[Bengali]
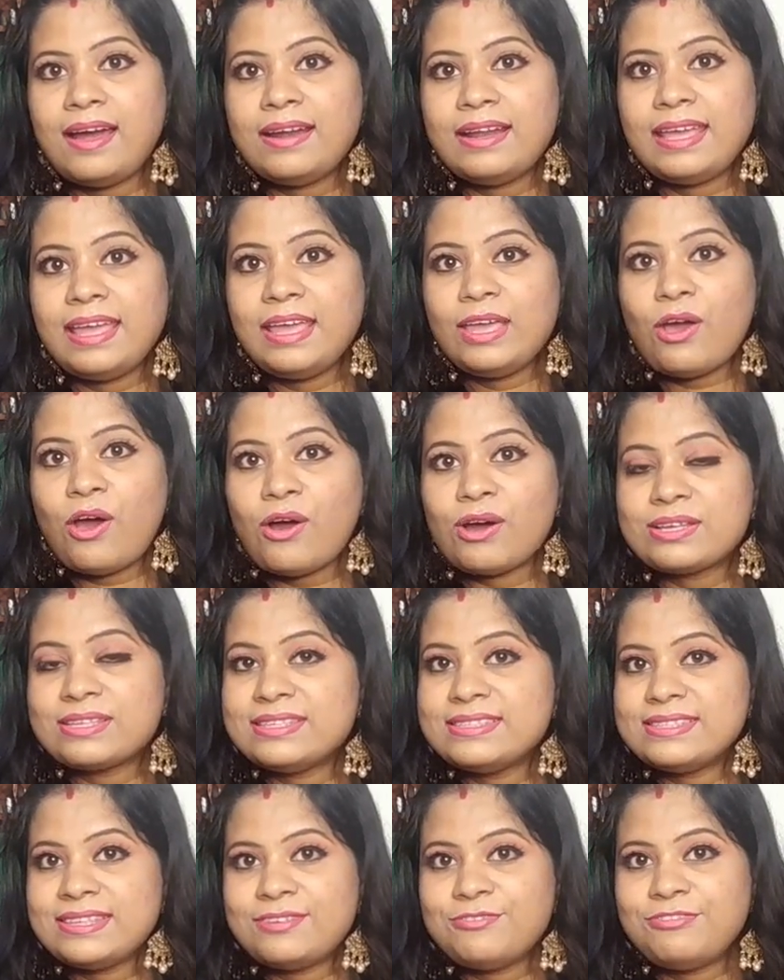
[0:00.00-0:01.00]
আর এই
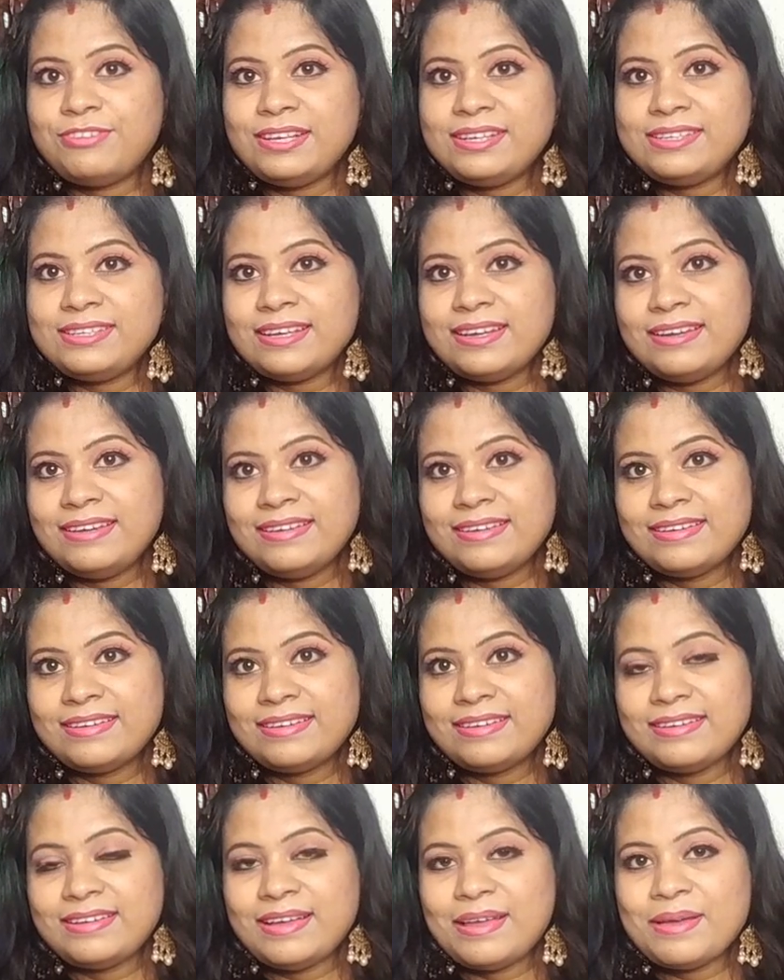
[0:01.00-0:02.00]
অক্সিজেন ফিল্টার
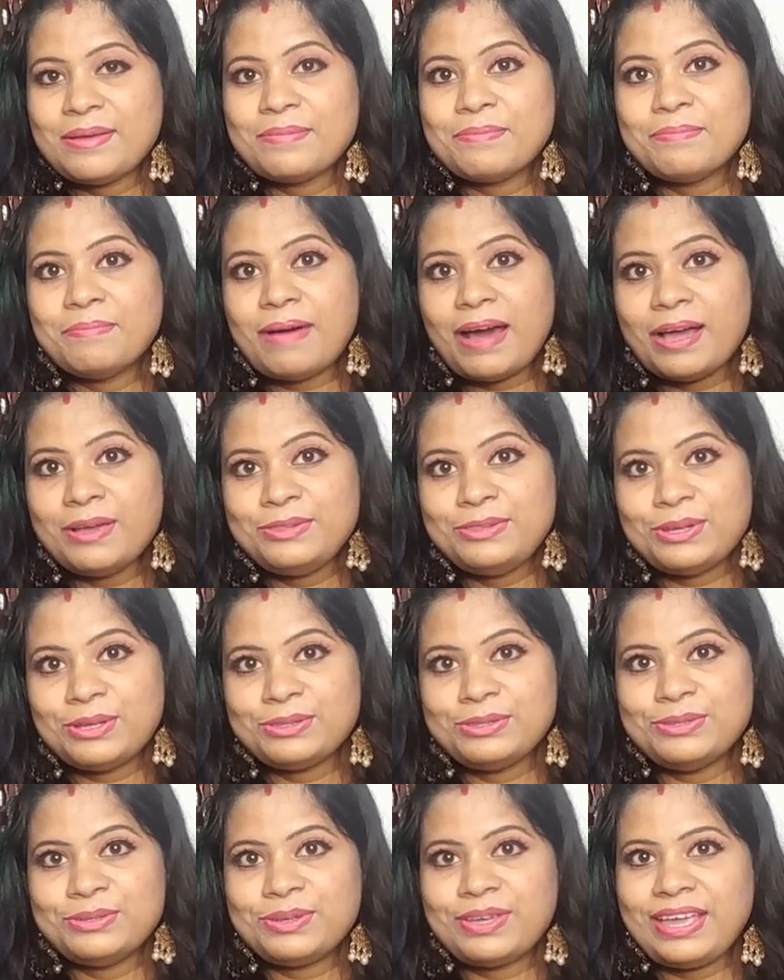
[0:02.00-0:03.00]

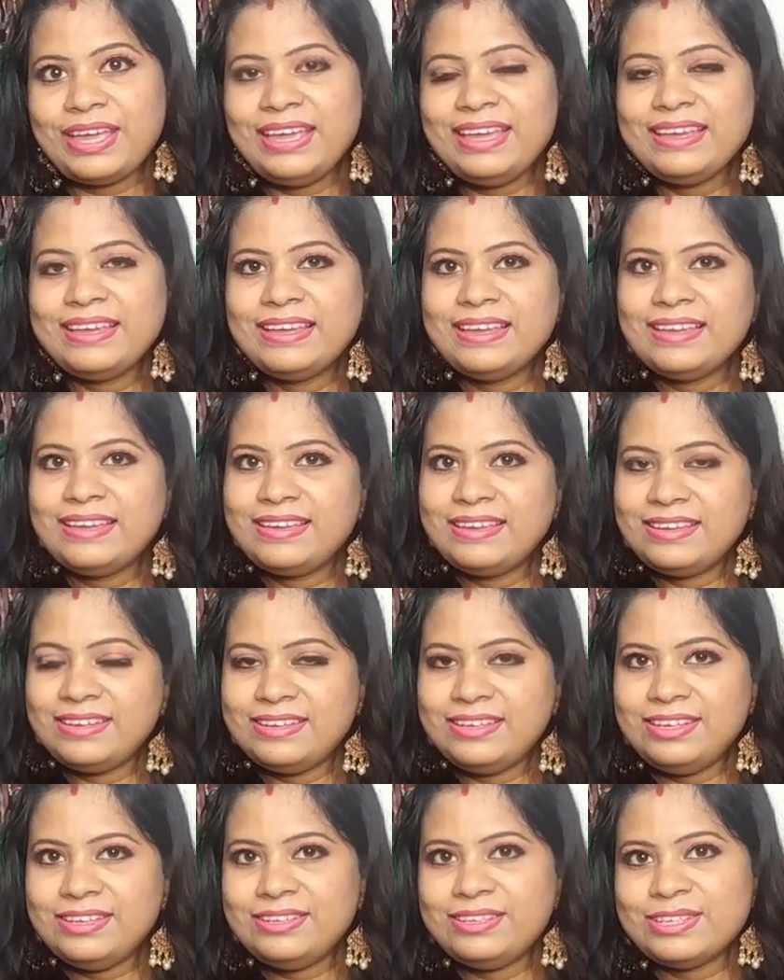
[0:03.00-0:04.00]
বায়ুতত্ত্বকে
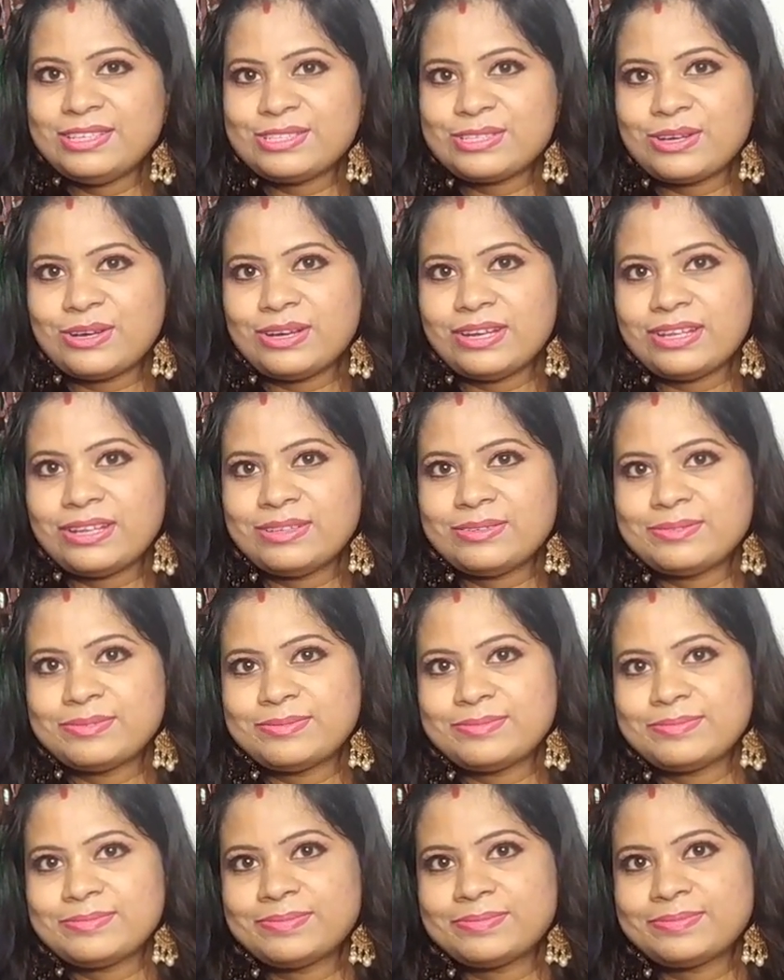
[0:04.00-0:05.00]
নির্দেশ করে
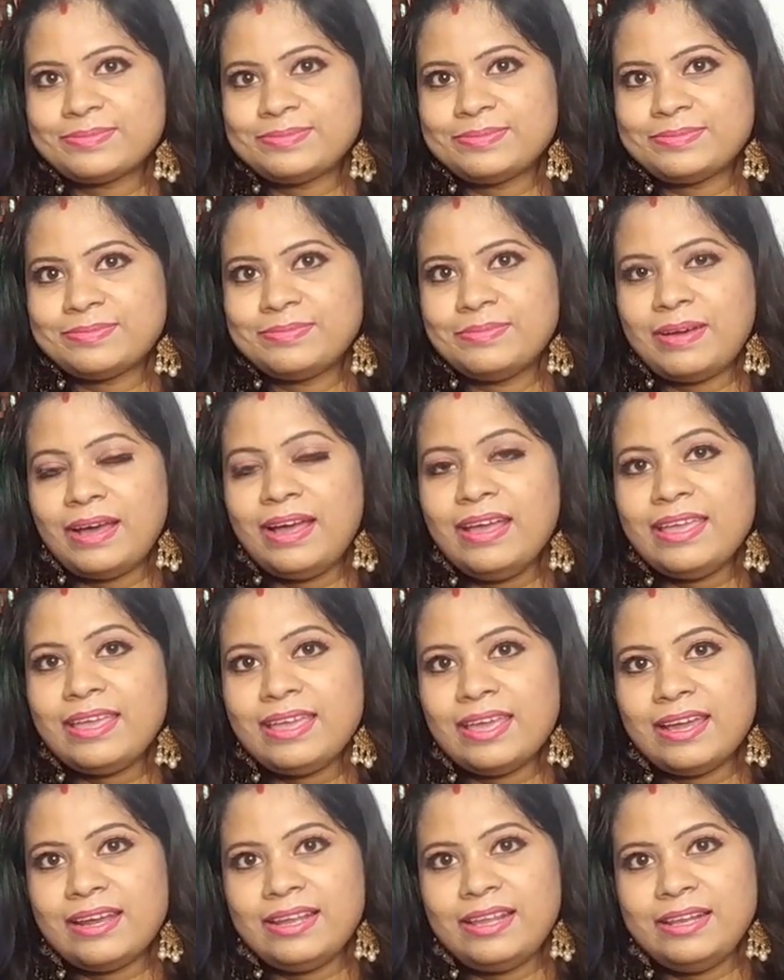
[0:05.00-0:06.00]
বা
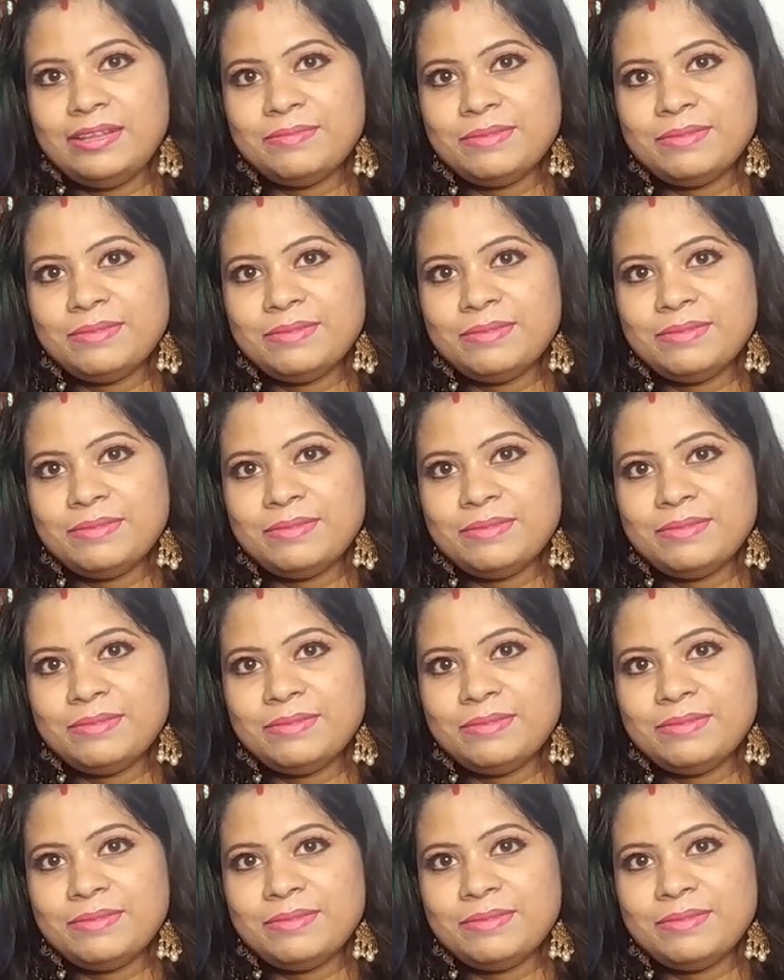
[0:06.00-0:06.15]
এয়ার